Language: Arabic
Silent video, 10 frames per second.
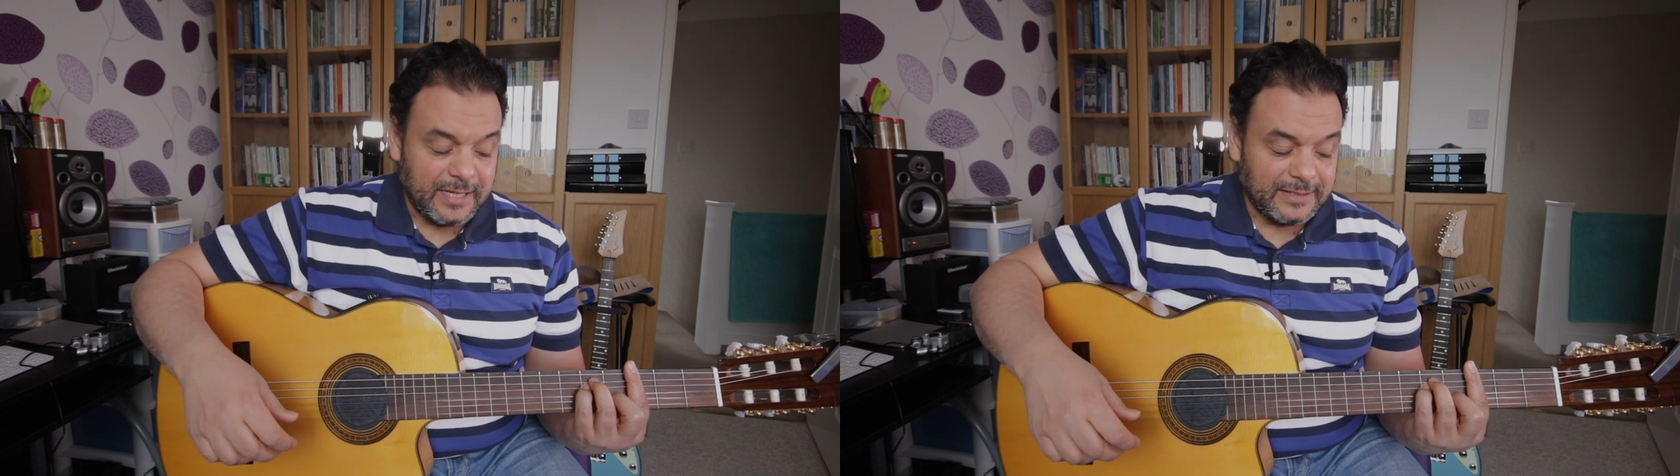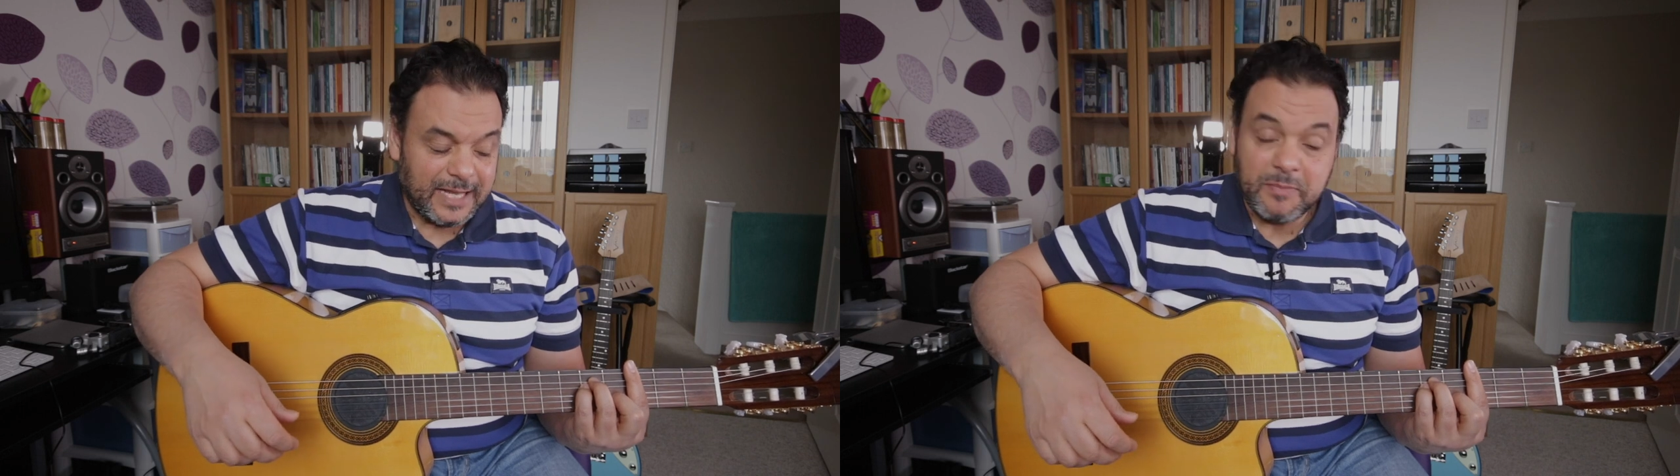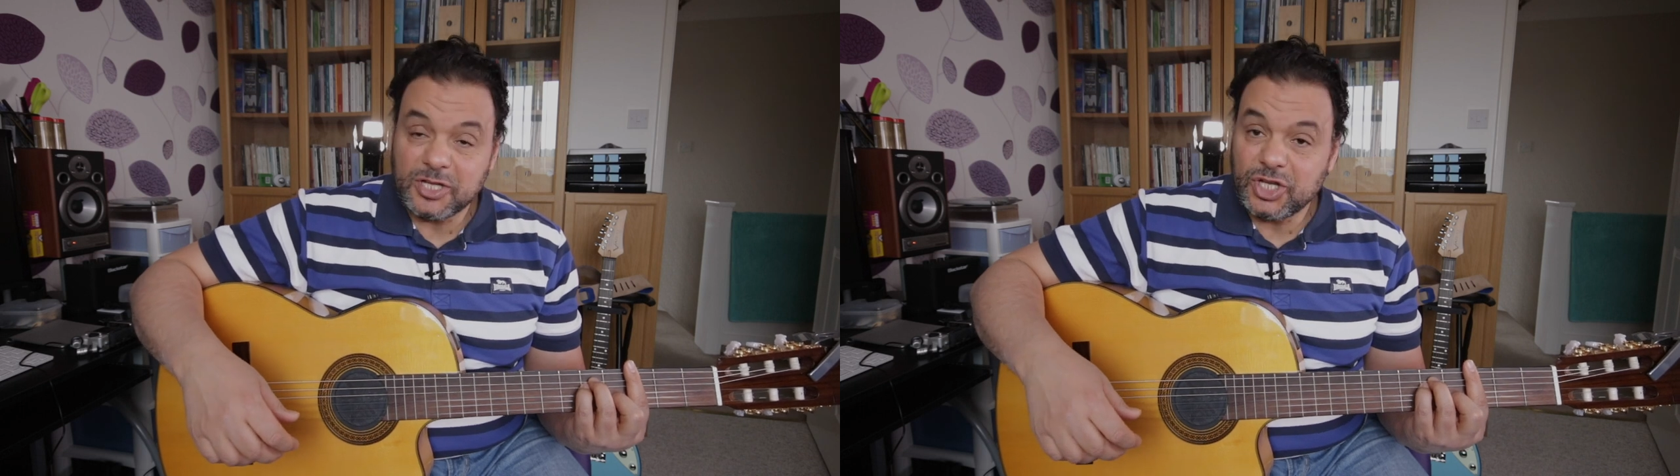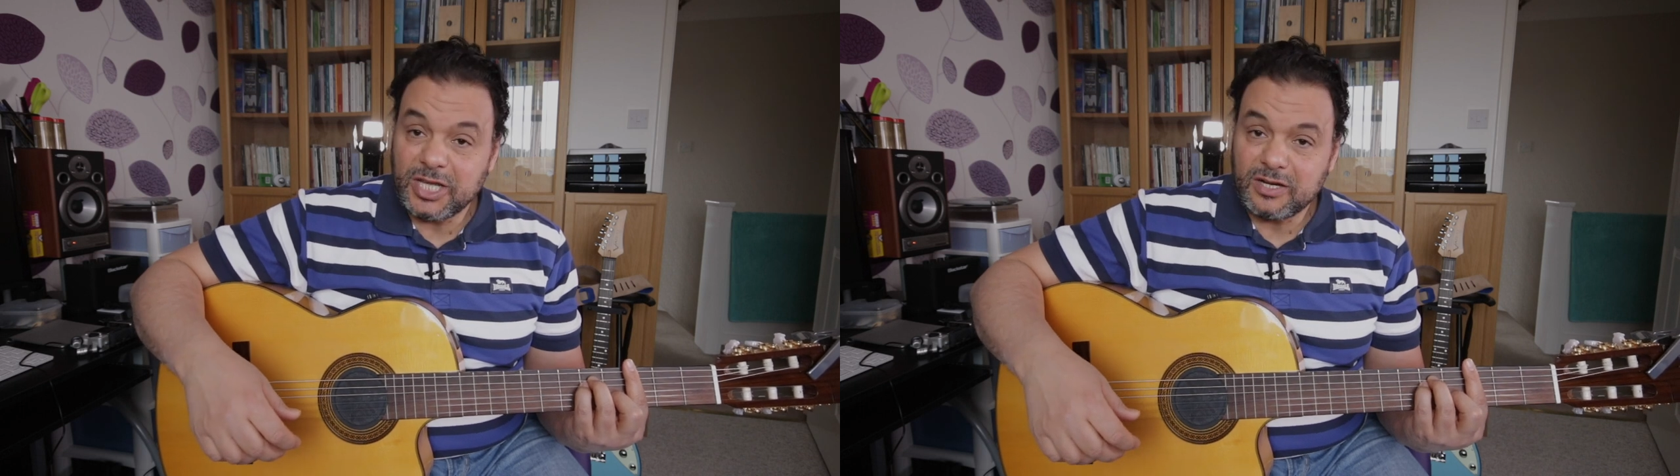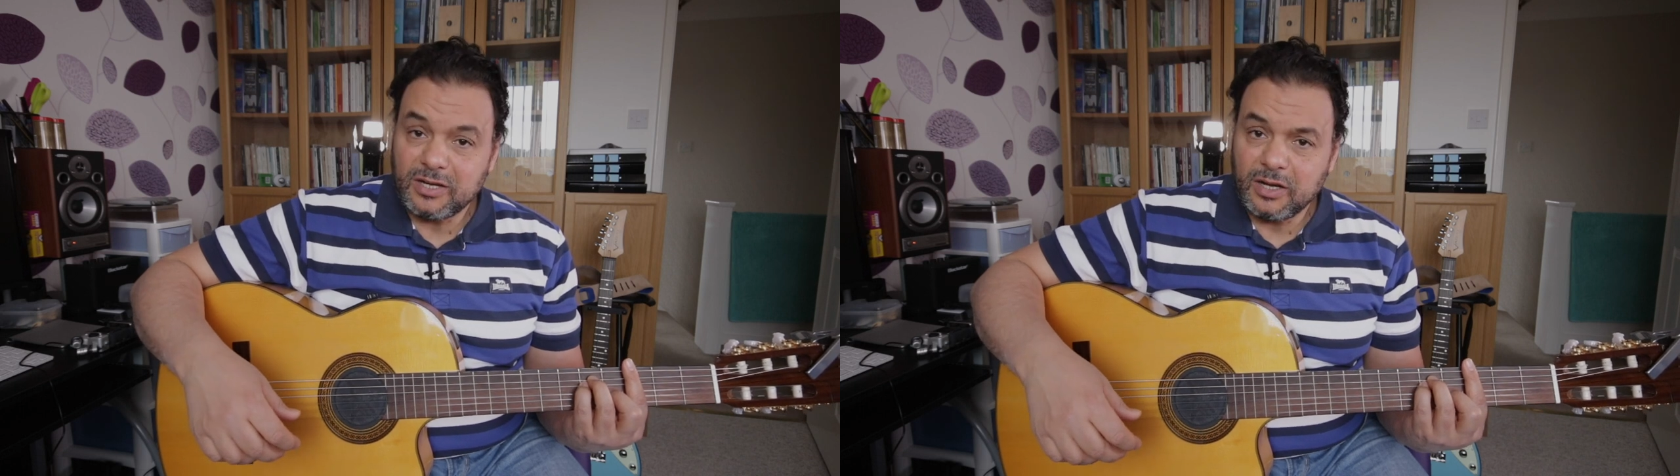ده
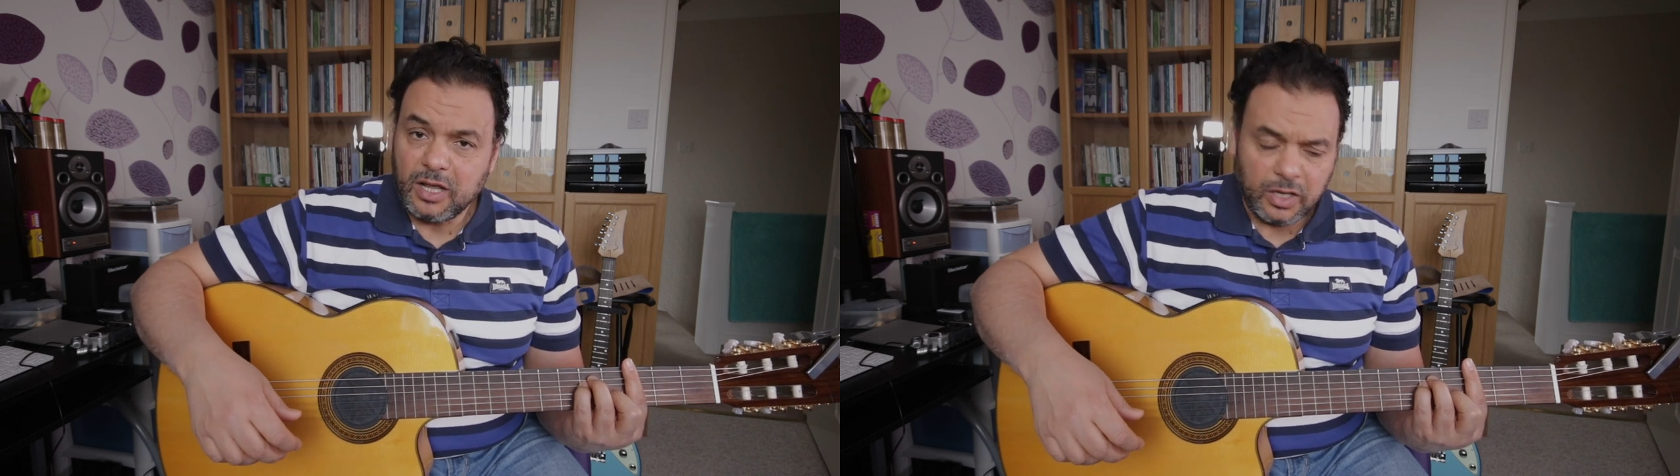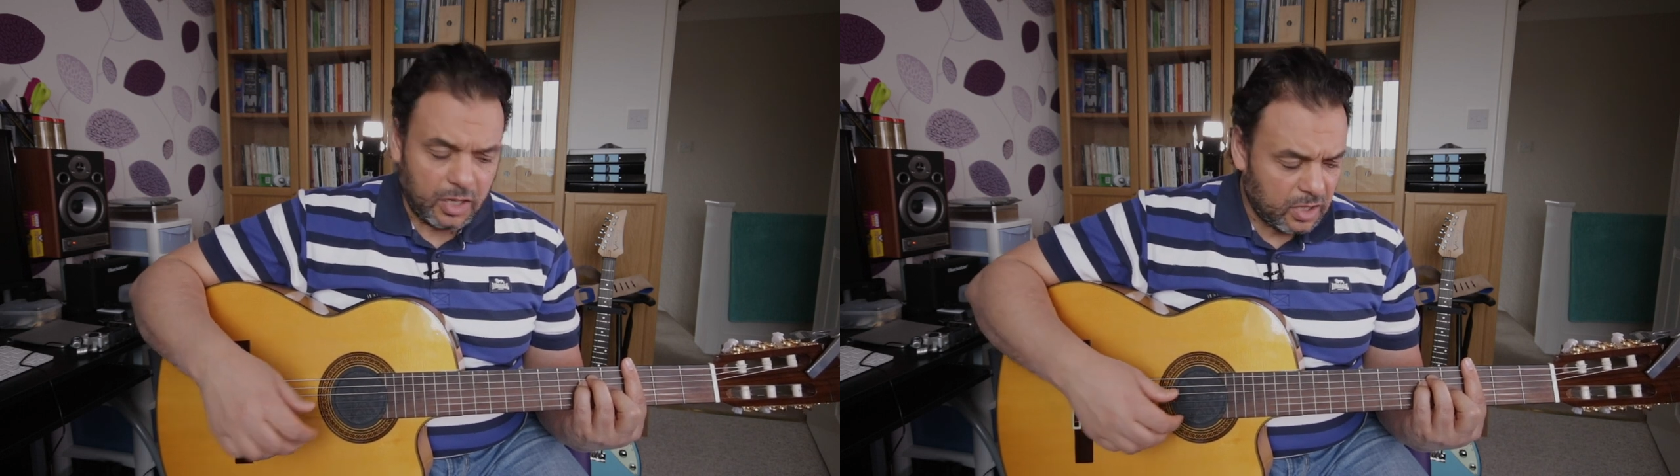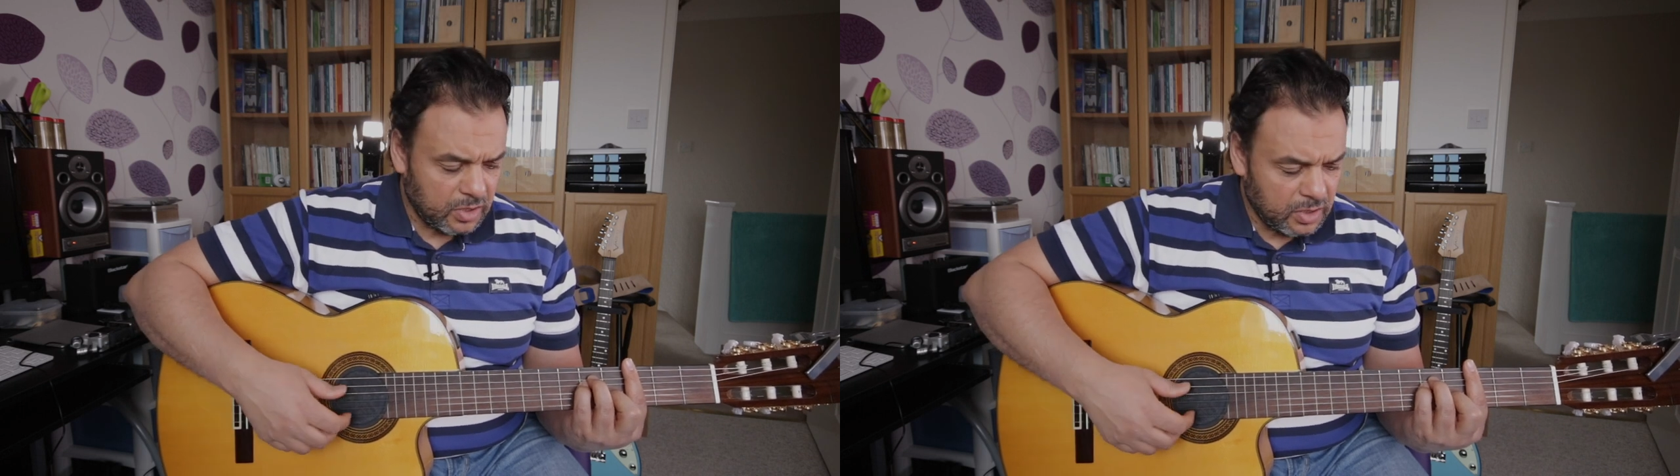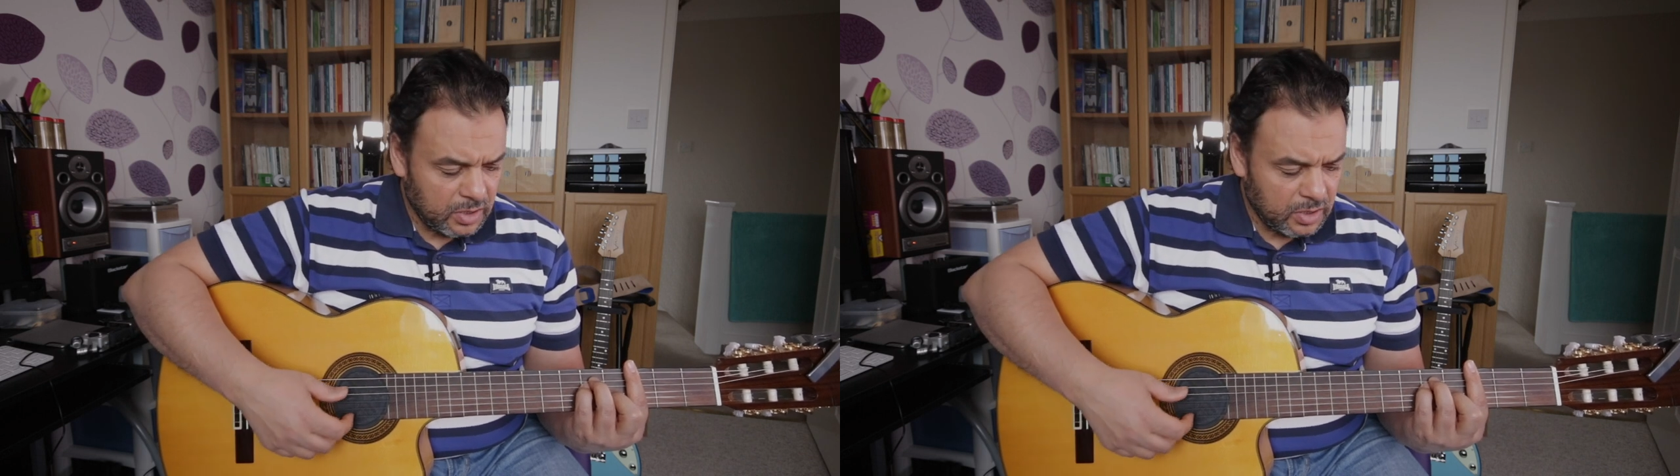الماجير الله